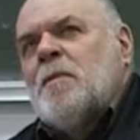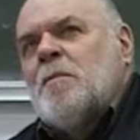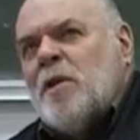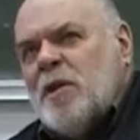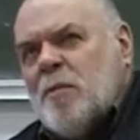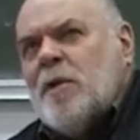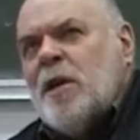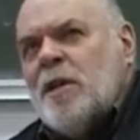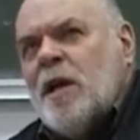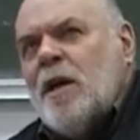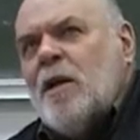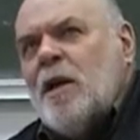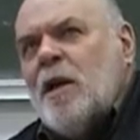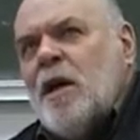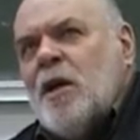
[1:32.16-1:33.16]
Понимаете меня,
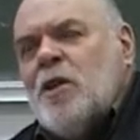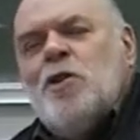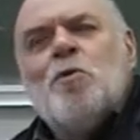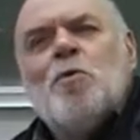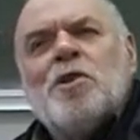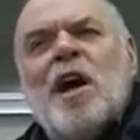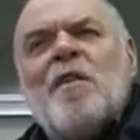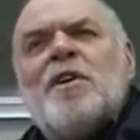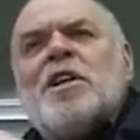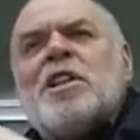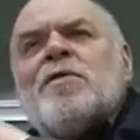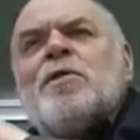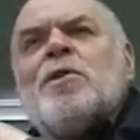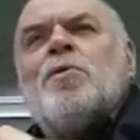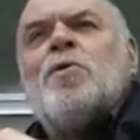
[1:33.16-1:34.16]
да? Никуда вы от
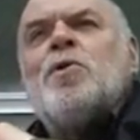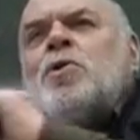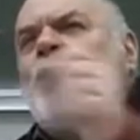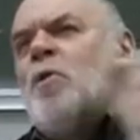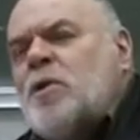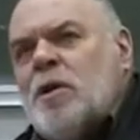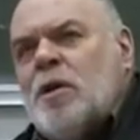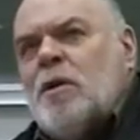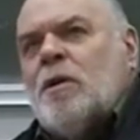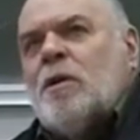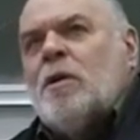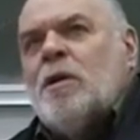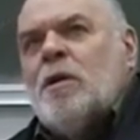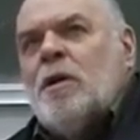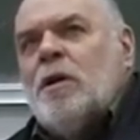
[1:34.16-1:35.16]
этого не уйдете.
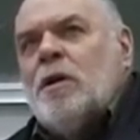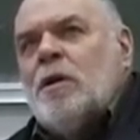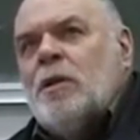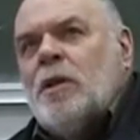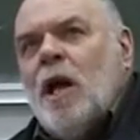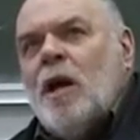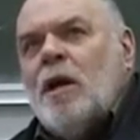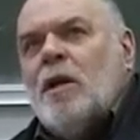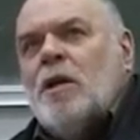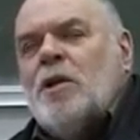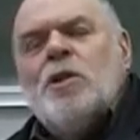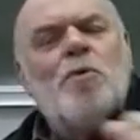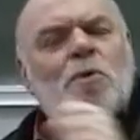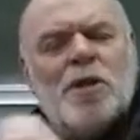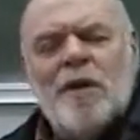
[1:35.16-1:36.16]
Так?
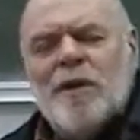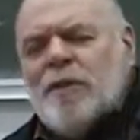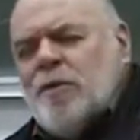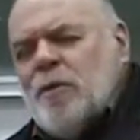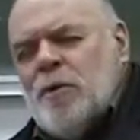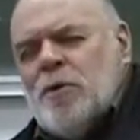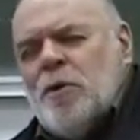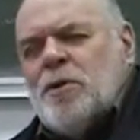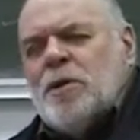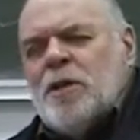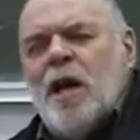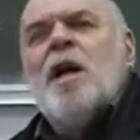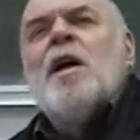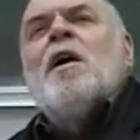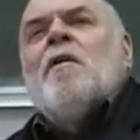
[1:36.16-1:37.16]
Никуда в этого не уйдете,
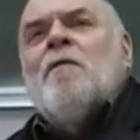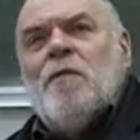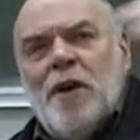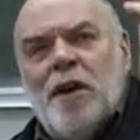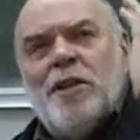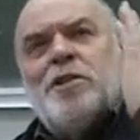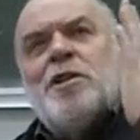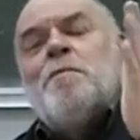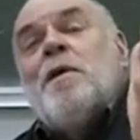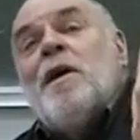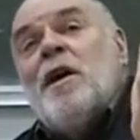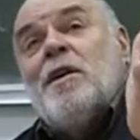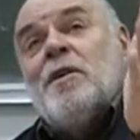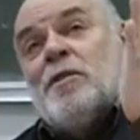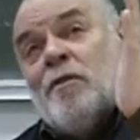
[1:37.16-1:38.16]
да? Вы
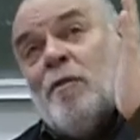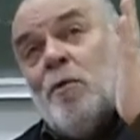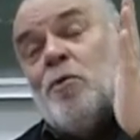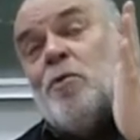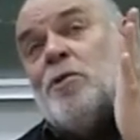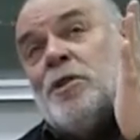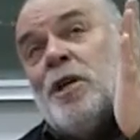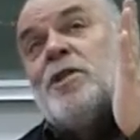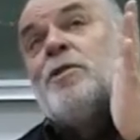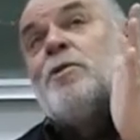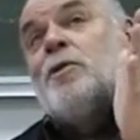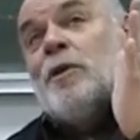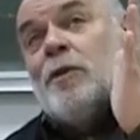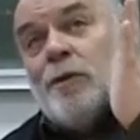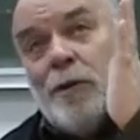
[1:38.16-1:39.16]
себя, свободу здесь
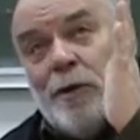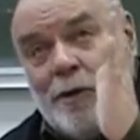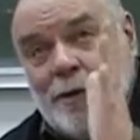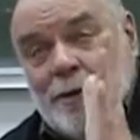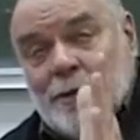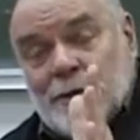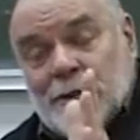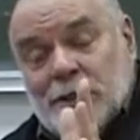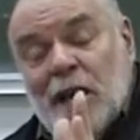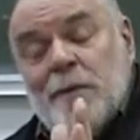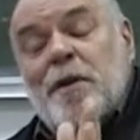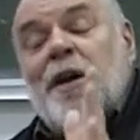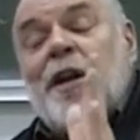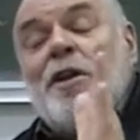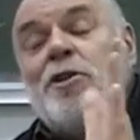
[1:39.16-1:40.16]

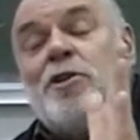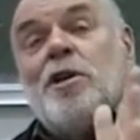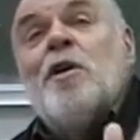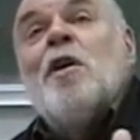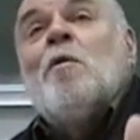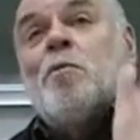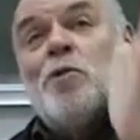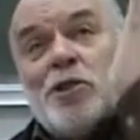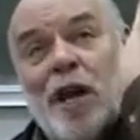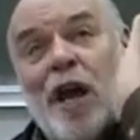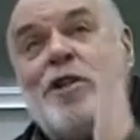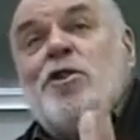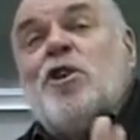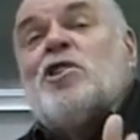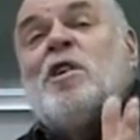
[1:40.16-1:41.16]
сами ограничили.
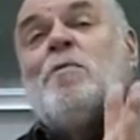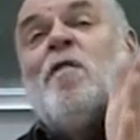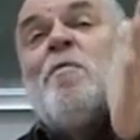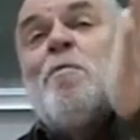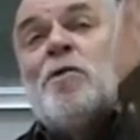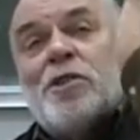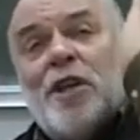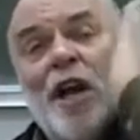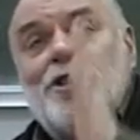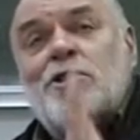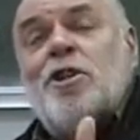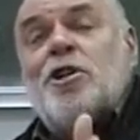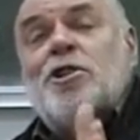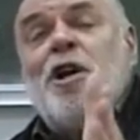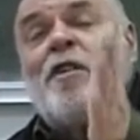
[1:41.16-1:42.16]
Пускай через любовь, пускай
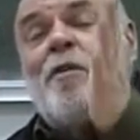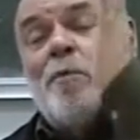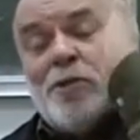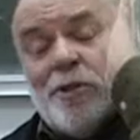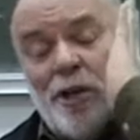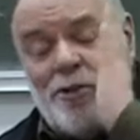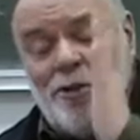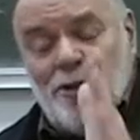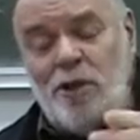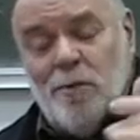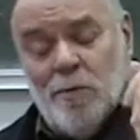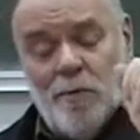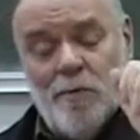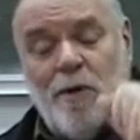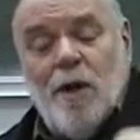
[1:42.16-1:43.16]
через жертву, пускай через
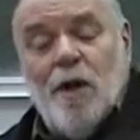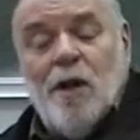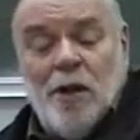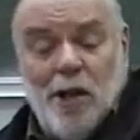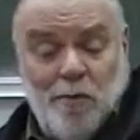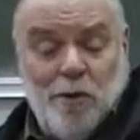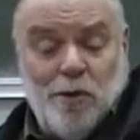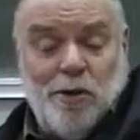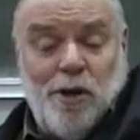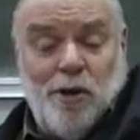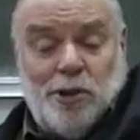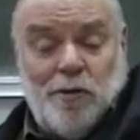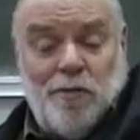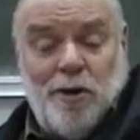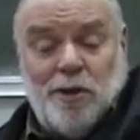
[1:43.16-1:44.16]
любовь. И вот
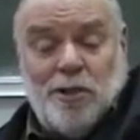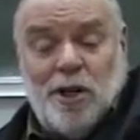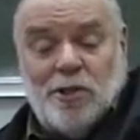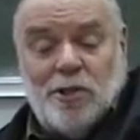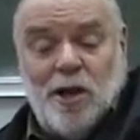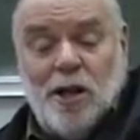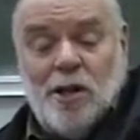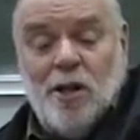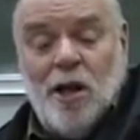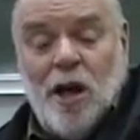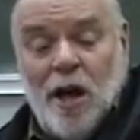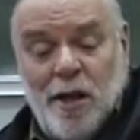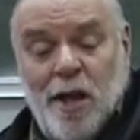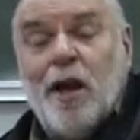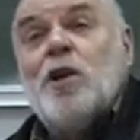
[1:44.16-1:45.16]
Люцифер сказал,
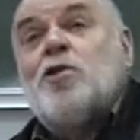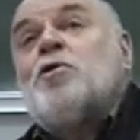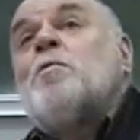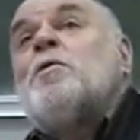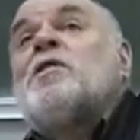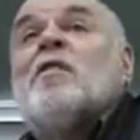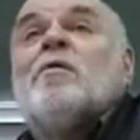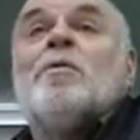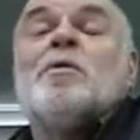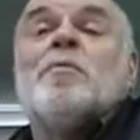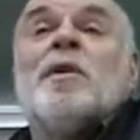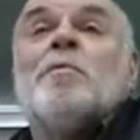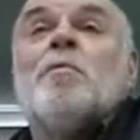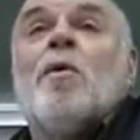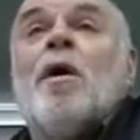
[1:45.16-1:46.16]
а я хочу быть
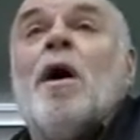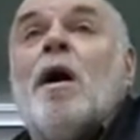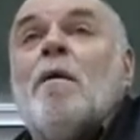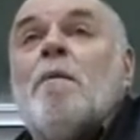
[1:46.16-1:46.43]
свободным от Бога.